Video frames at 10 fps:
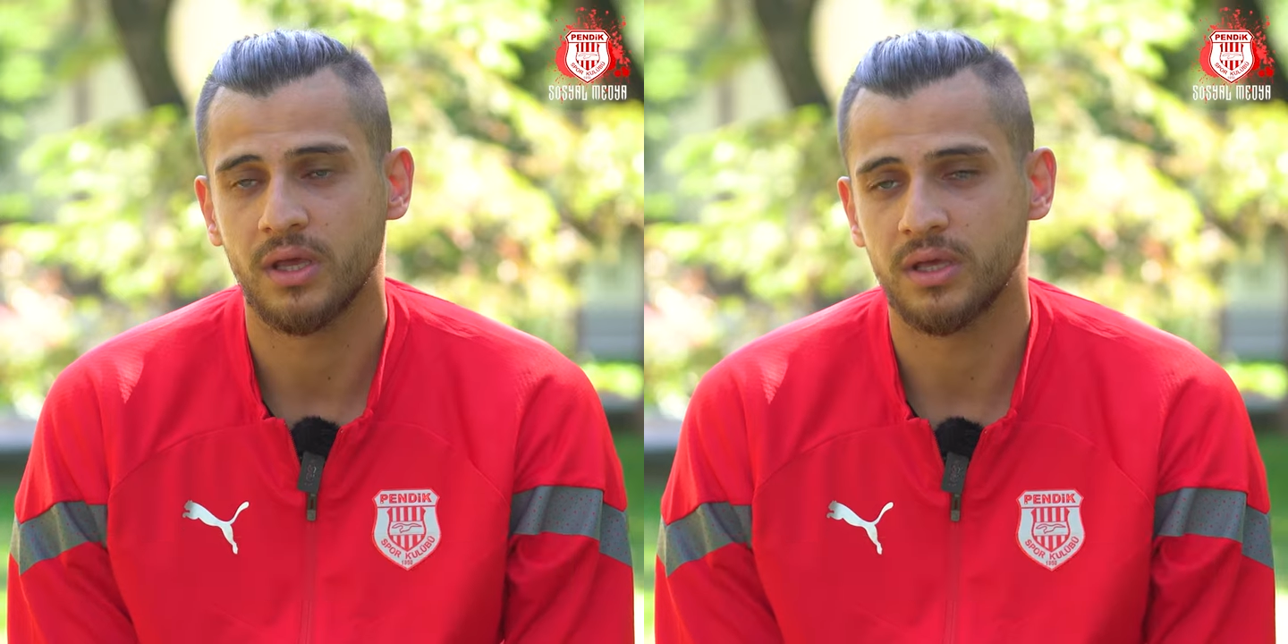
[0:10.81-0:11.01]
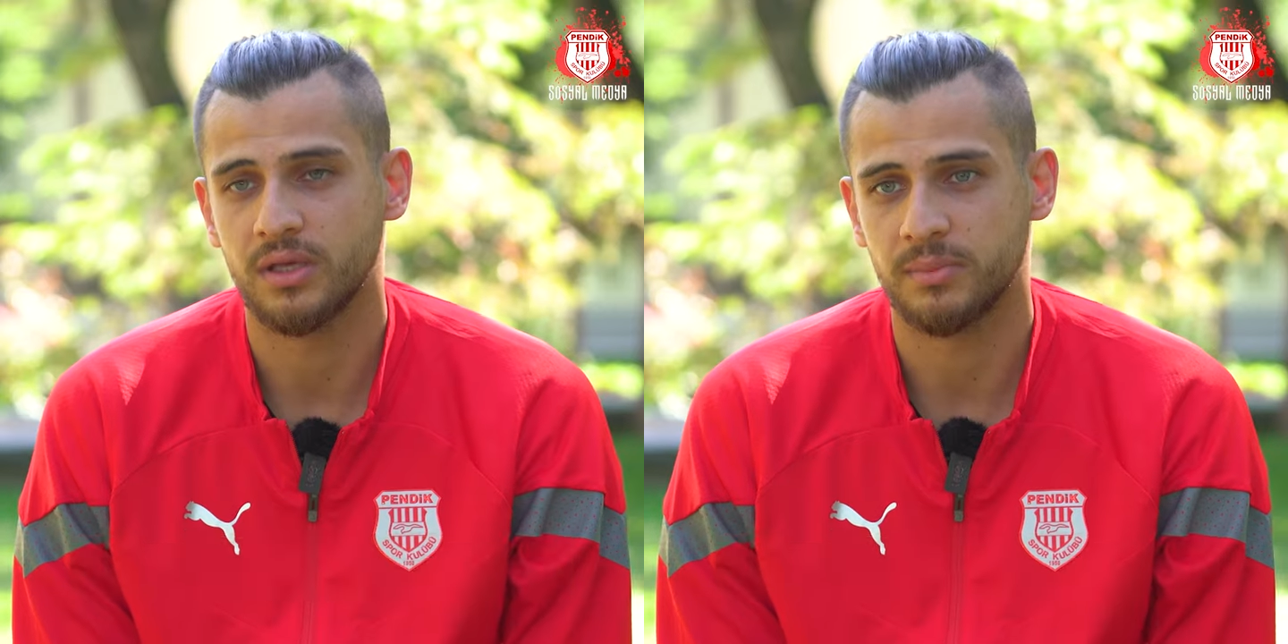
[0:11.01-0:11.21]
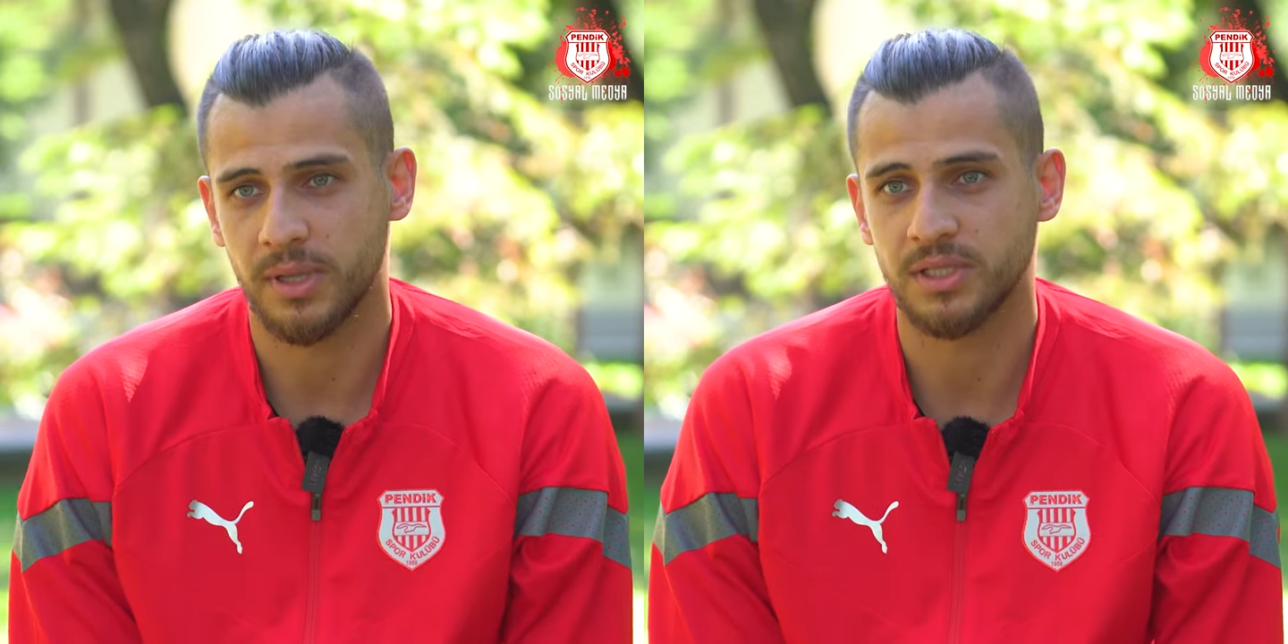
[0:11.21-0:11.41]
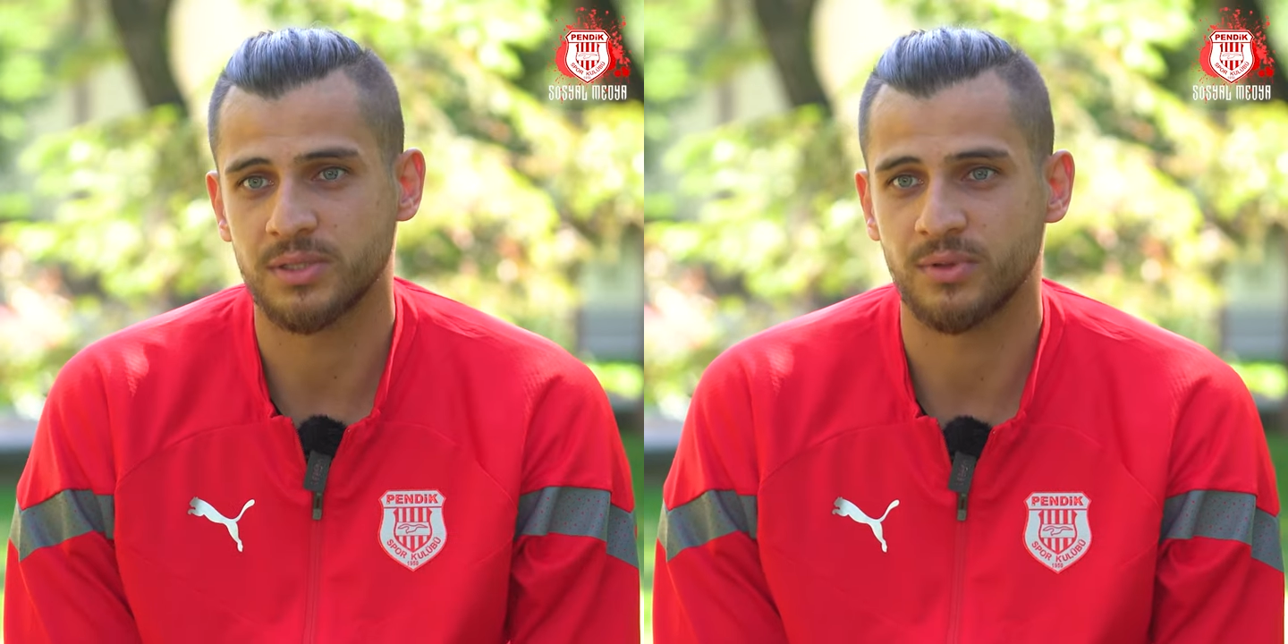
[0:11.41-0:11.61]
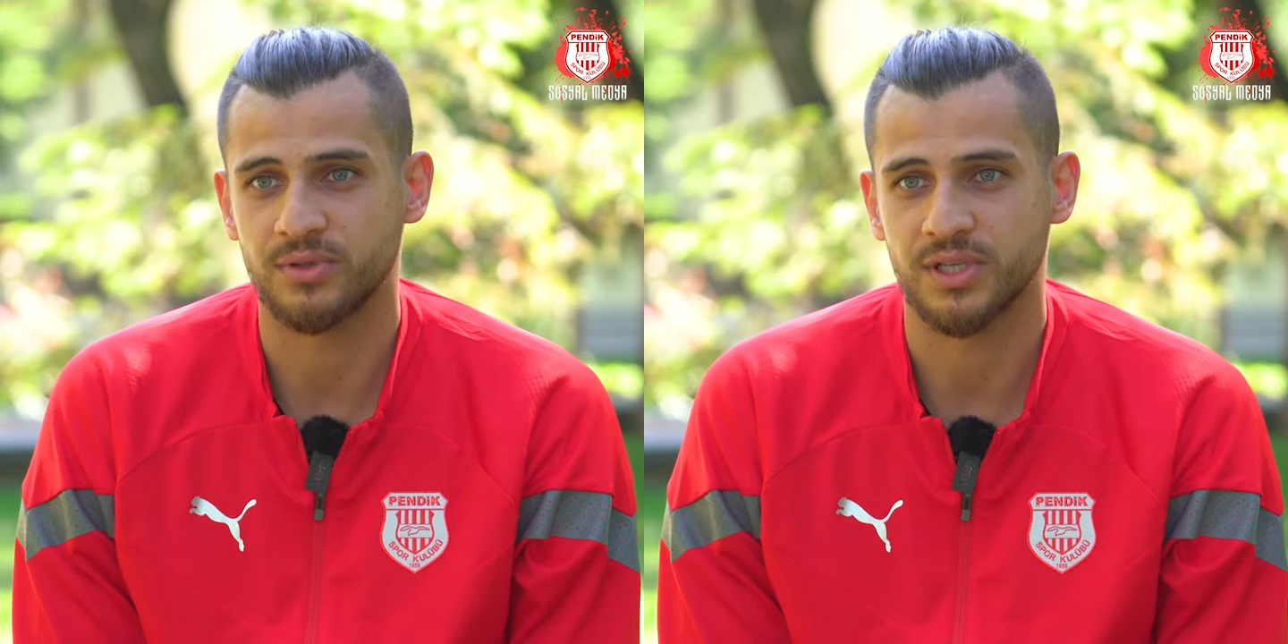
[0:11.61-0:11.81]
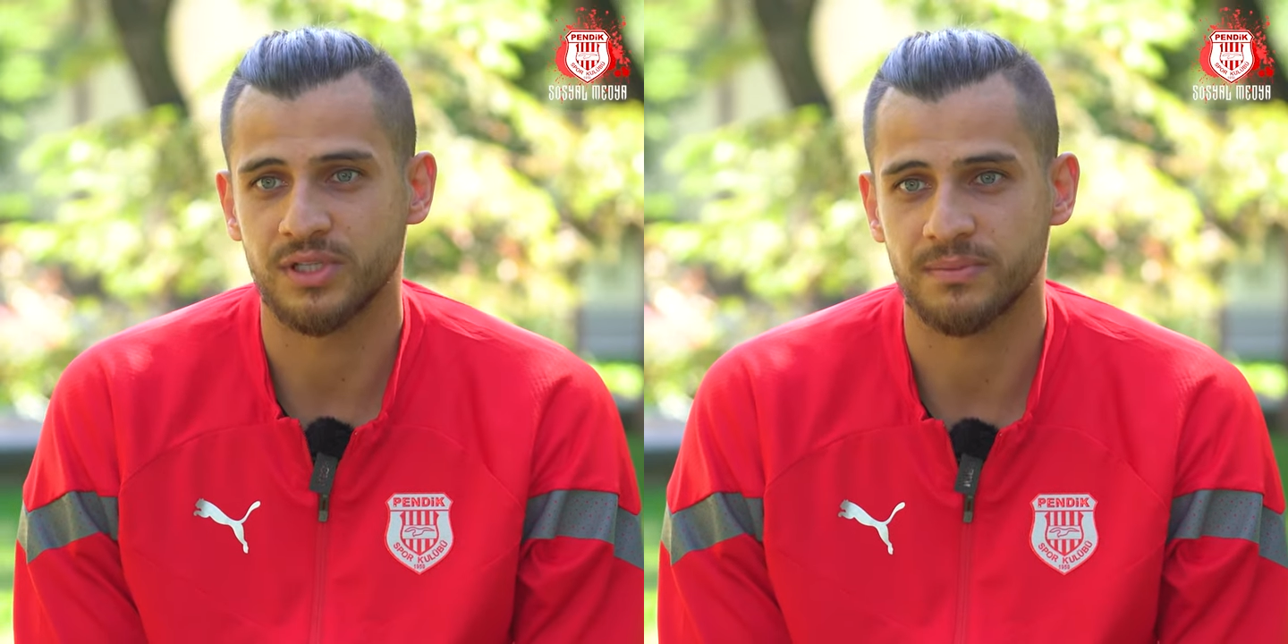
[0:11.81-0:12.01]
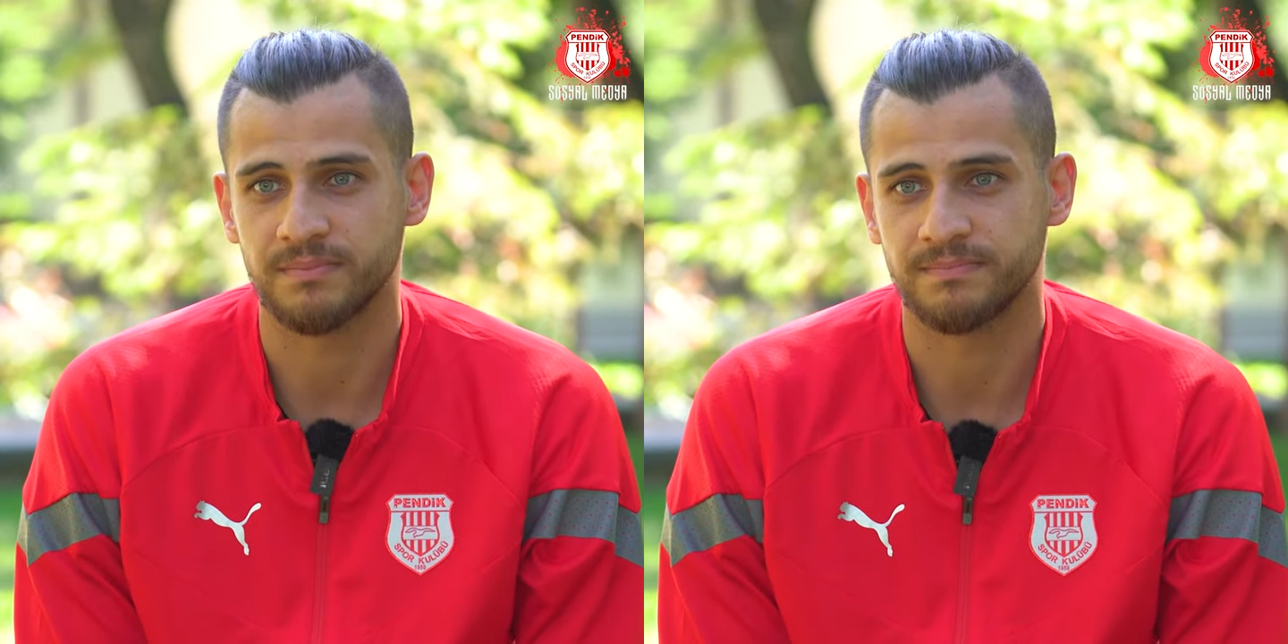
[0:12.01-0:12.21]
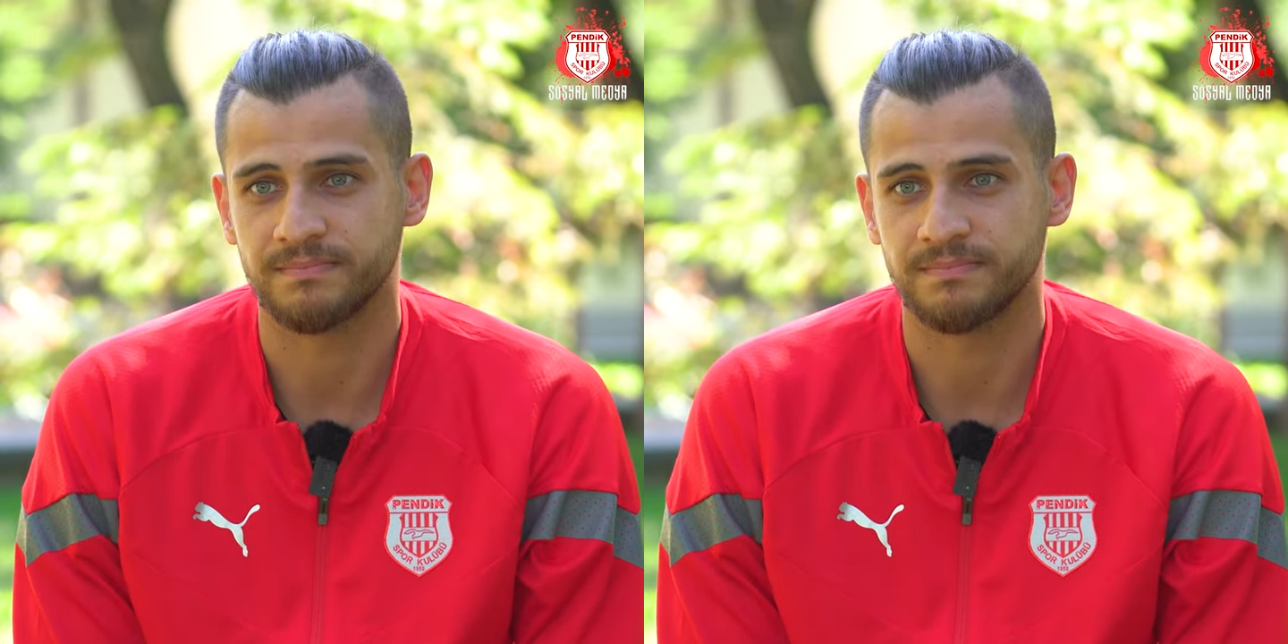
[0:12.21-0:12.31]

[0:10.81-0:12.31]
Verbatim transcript: e, Pendik Spor'u seçtim.